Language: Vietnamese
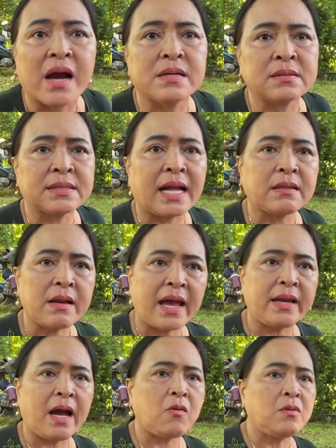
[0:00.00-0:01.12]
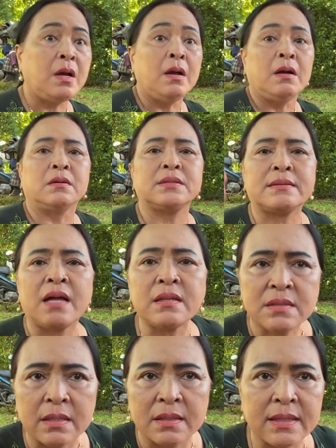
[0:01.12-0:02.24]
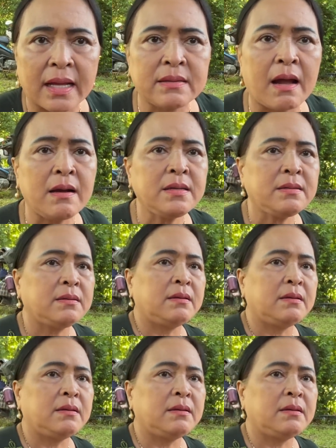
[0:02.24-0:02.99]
được người ta tới đây đâu người ta thích thì người ta tới